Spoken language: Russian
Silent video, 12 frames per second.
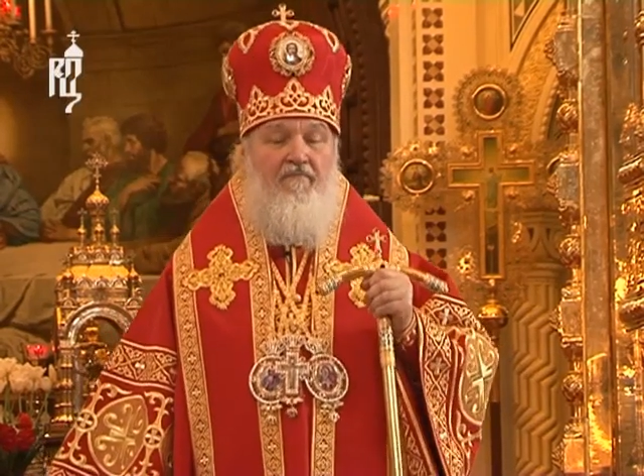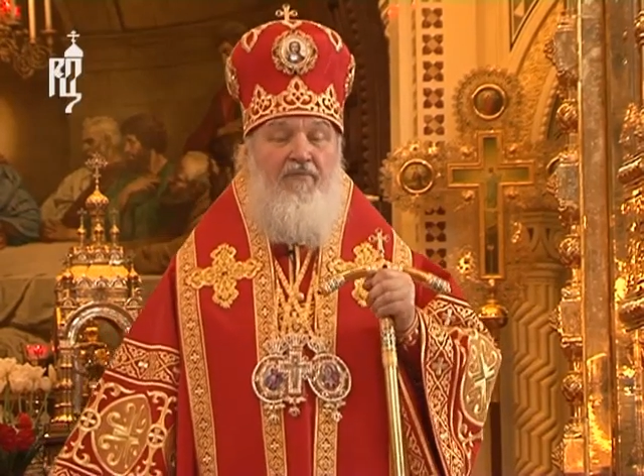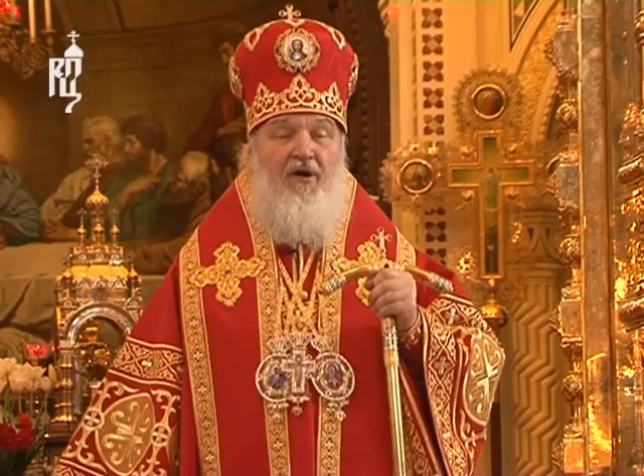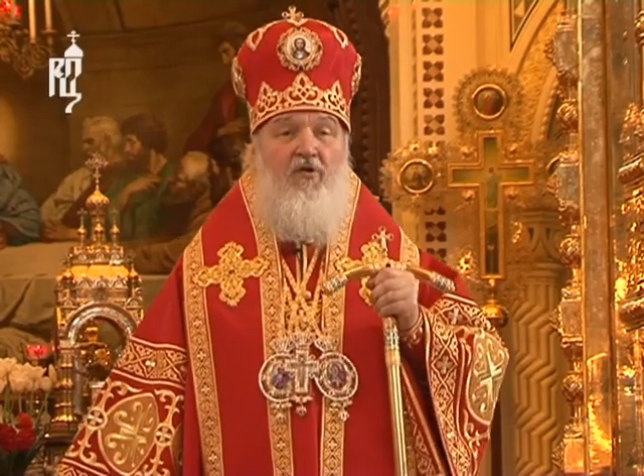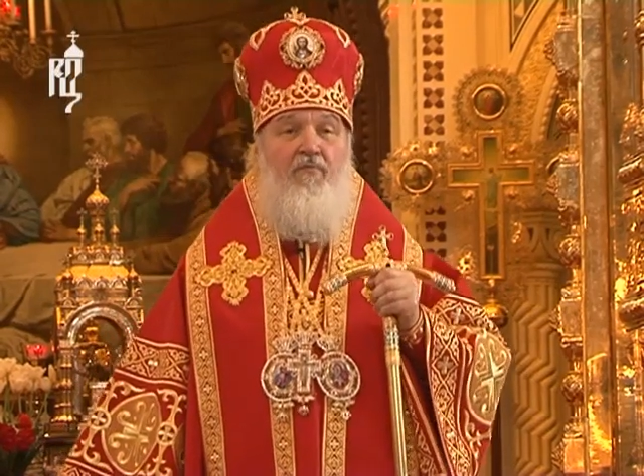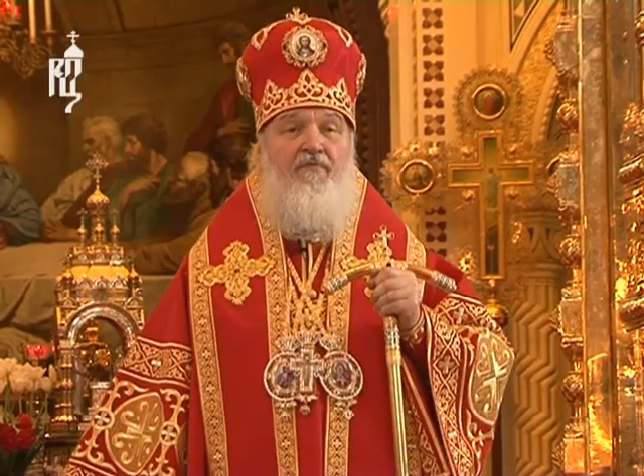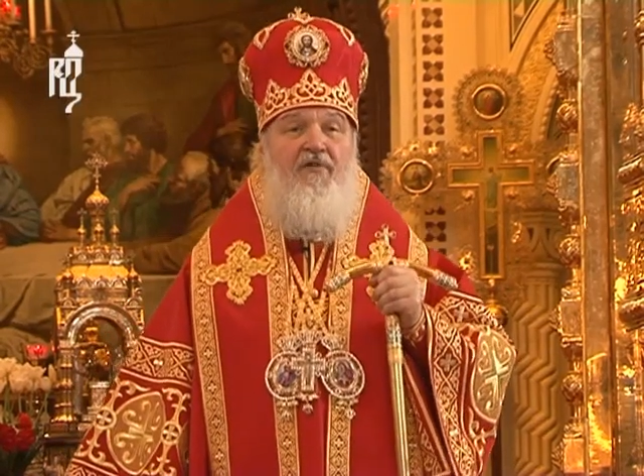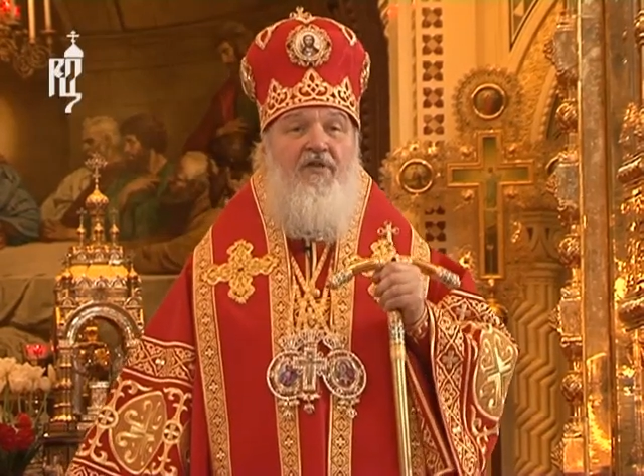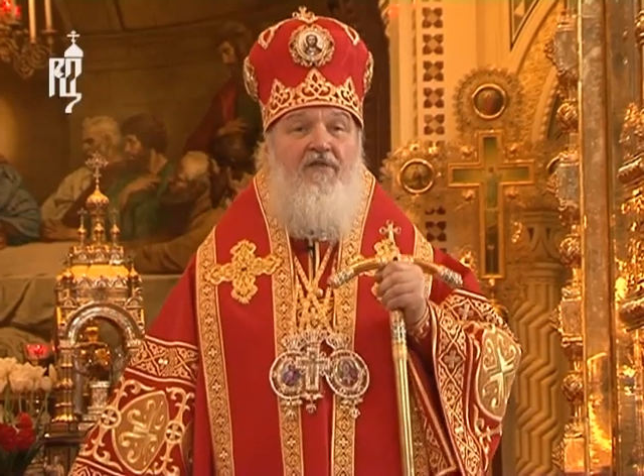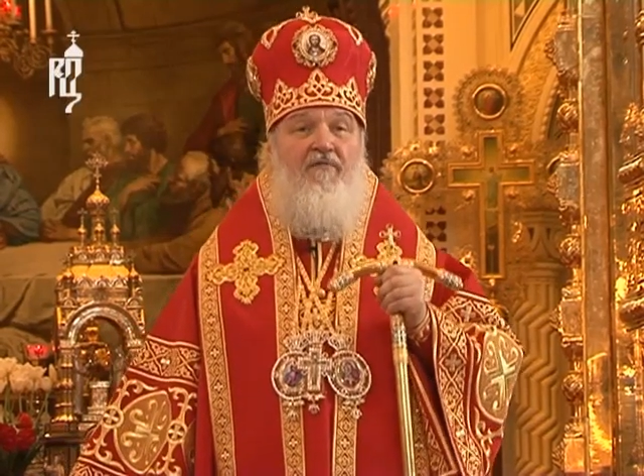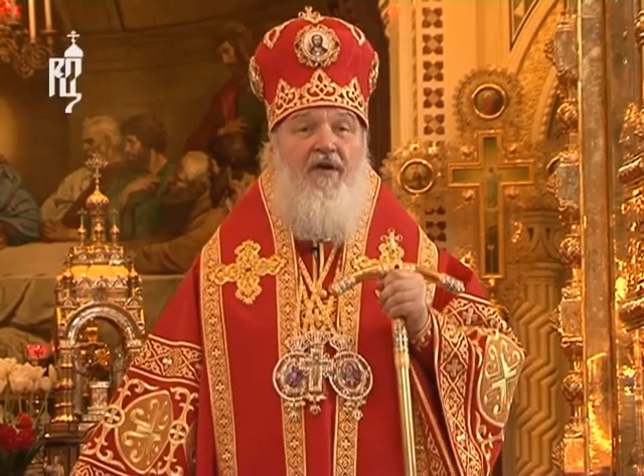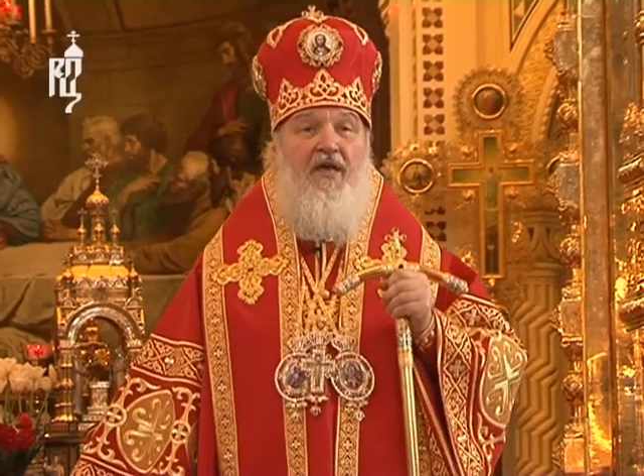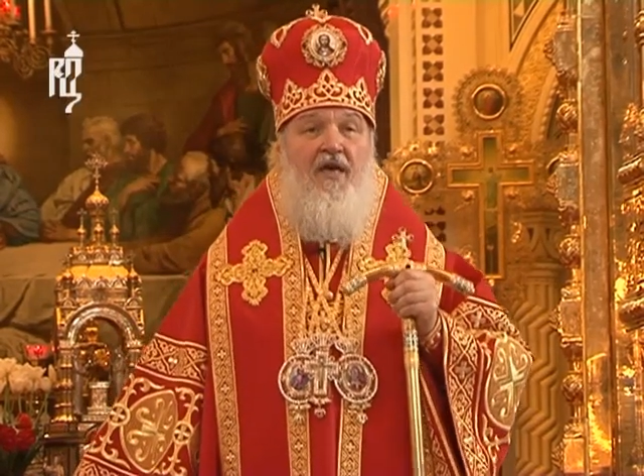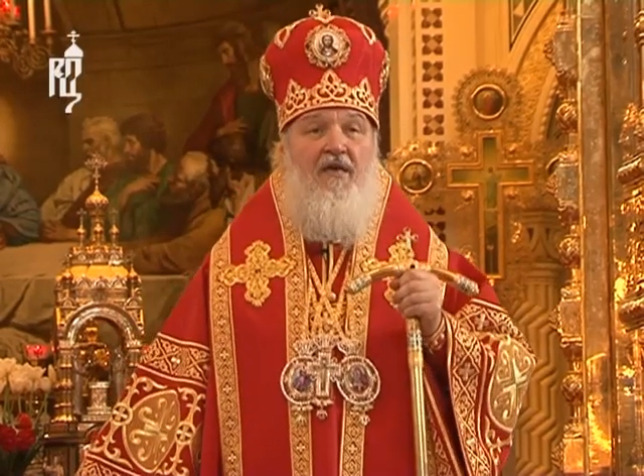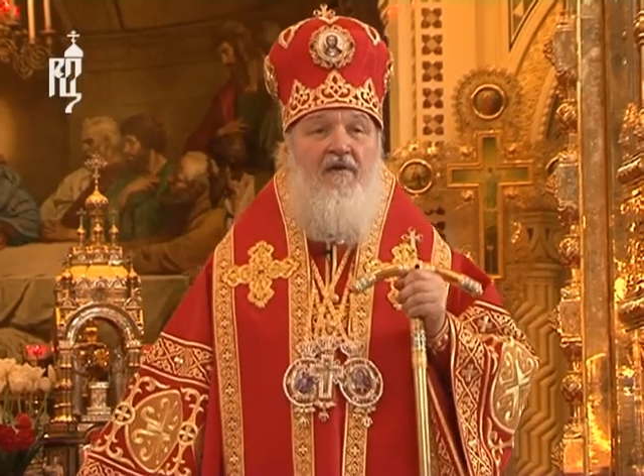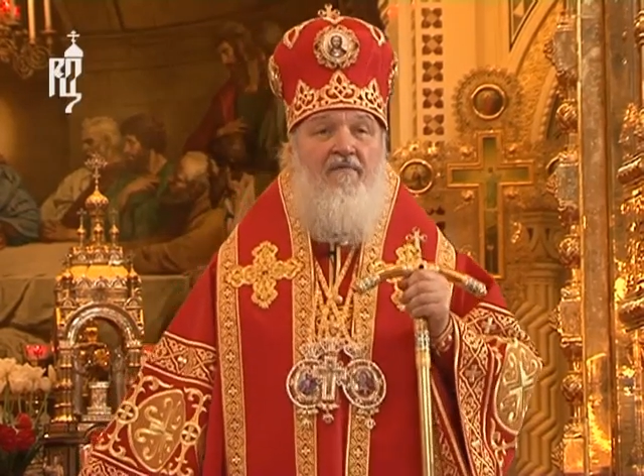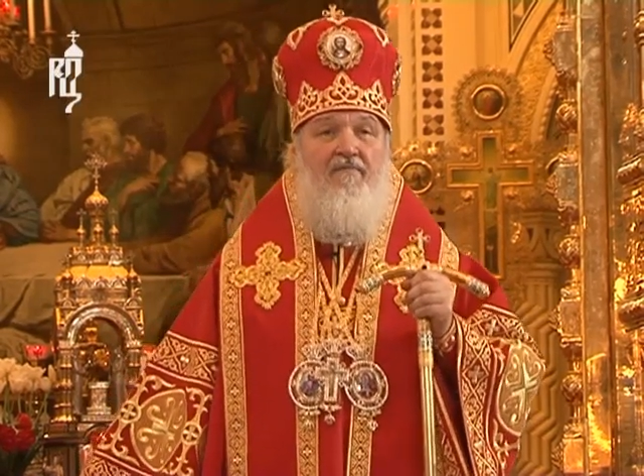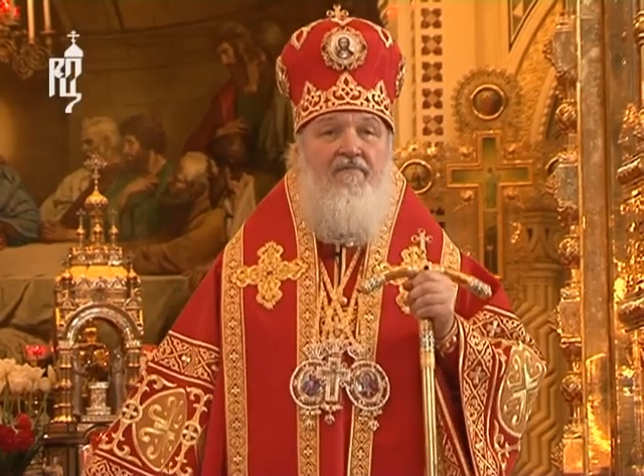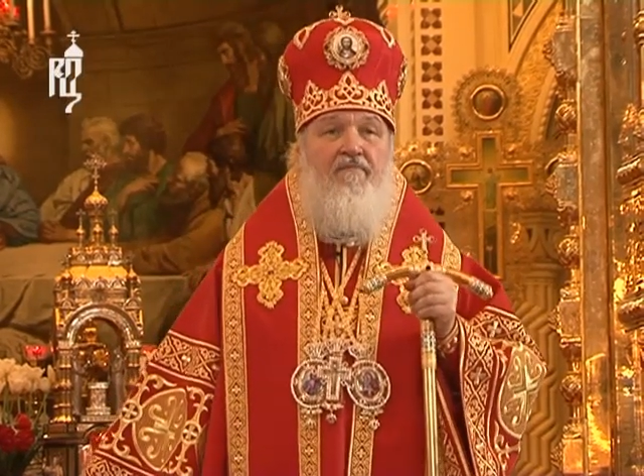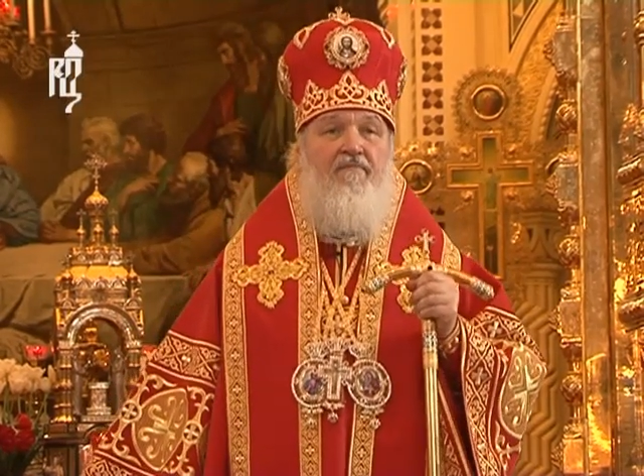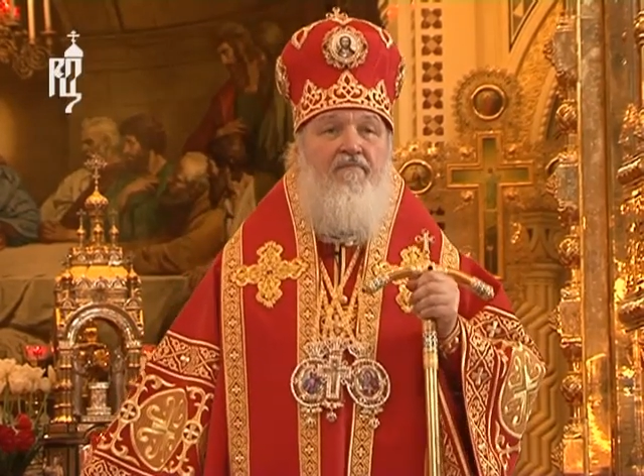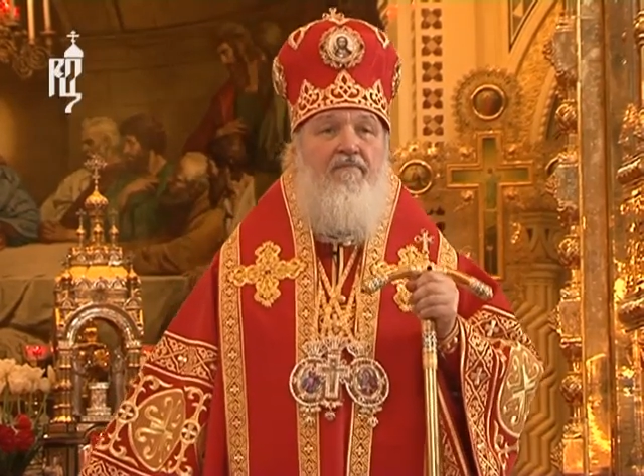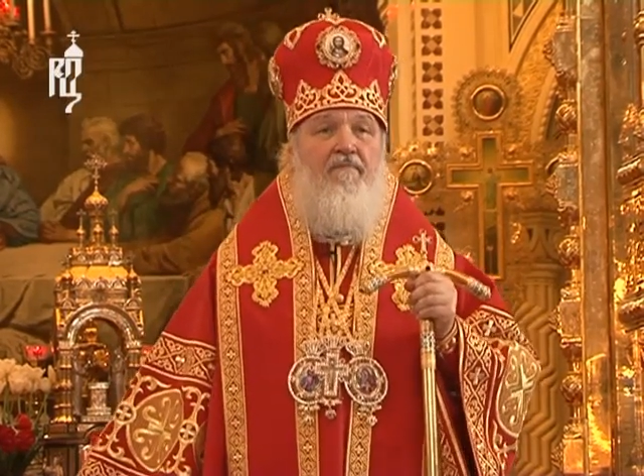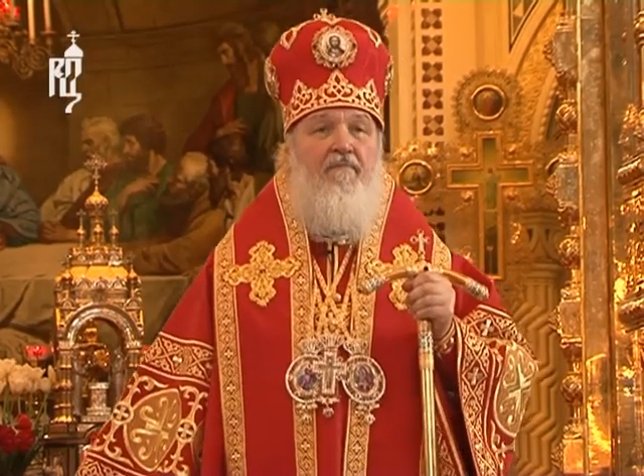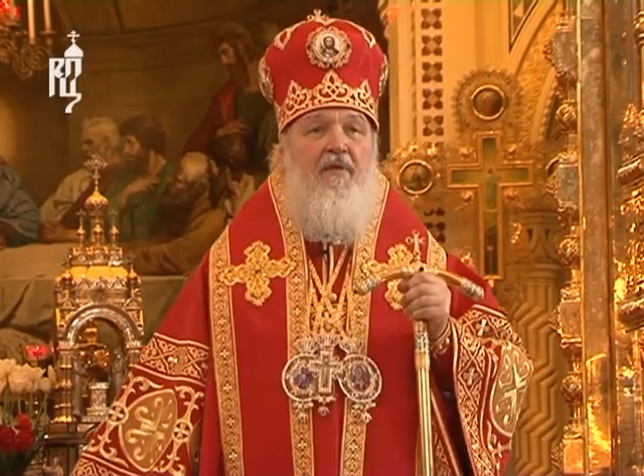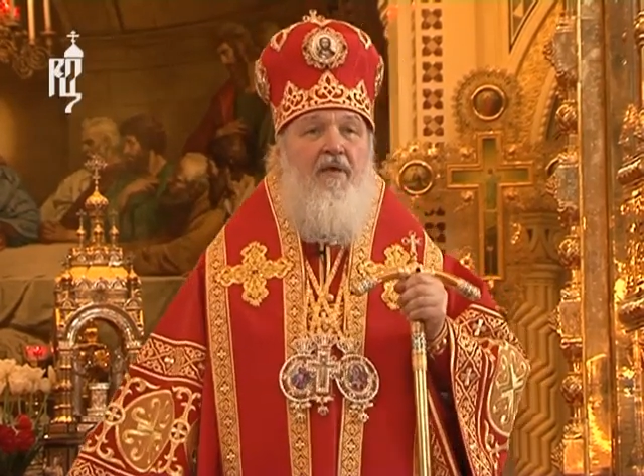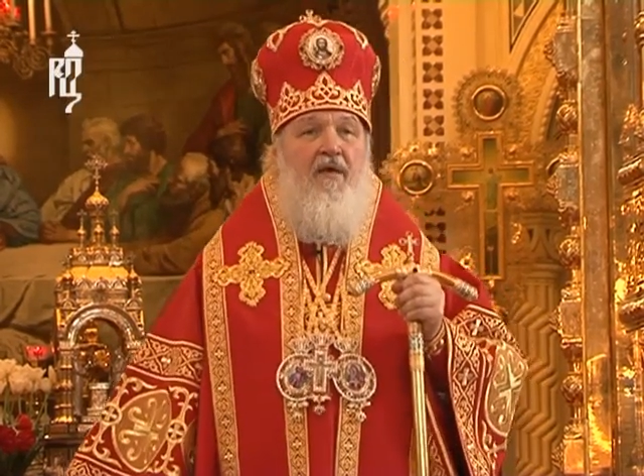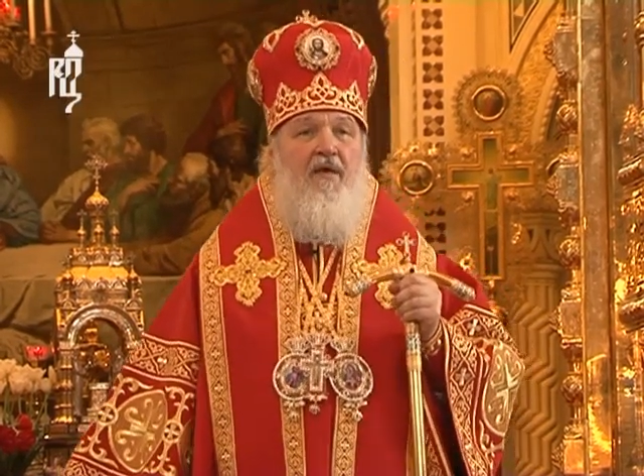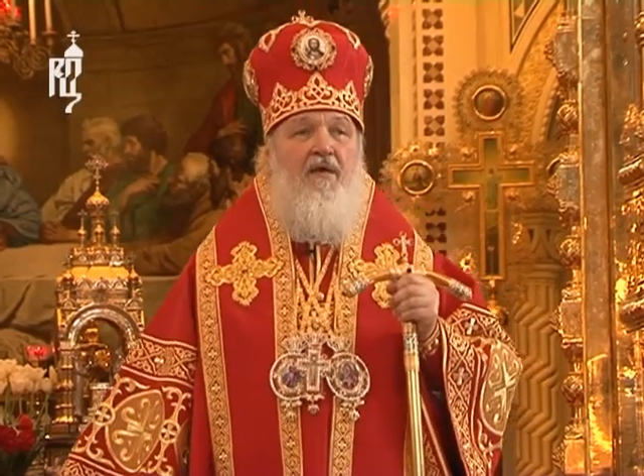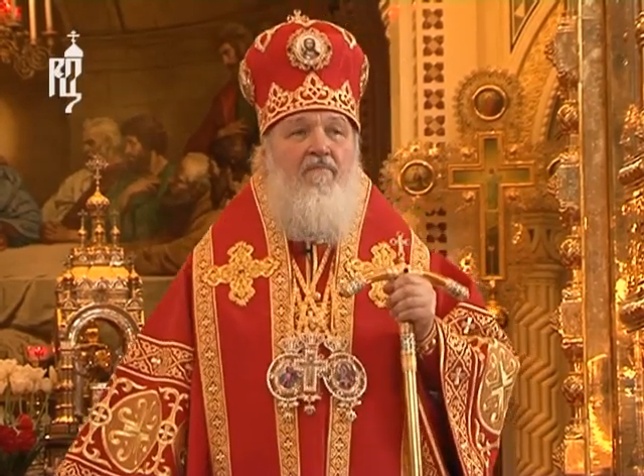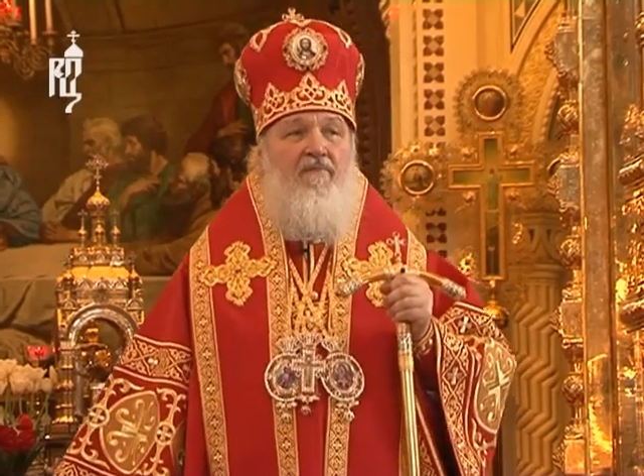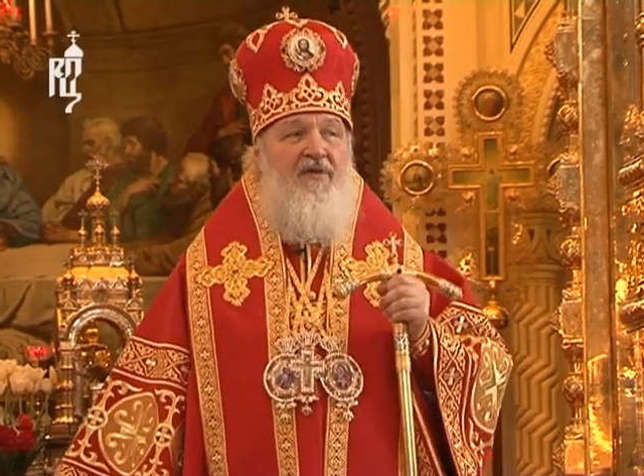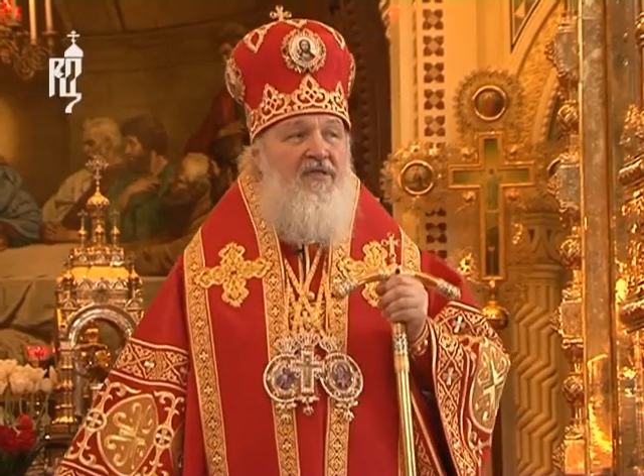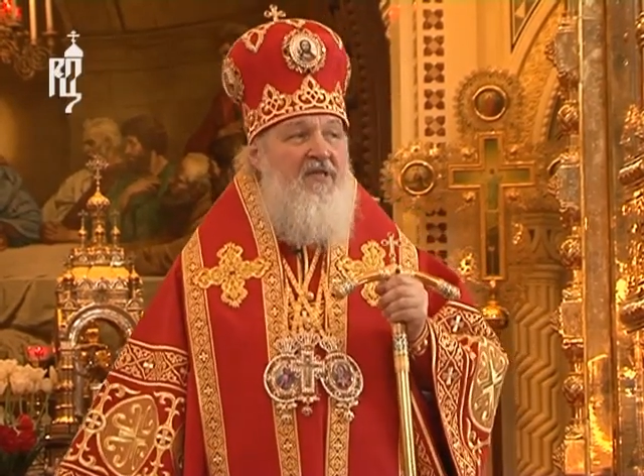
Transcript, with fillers: по любви своей, без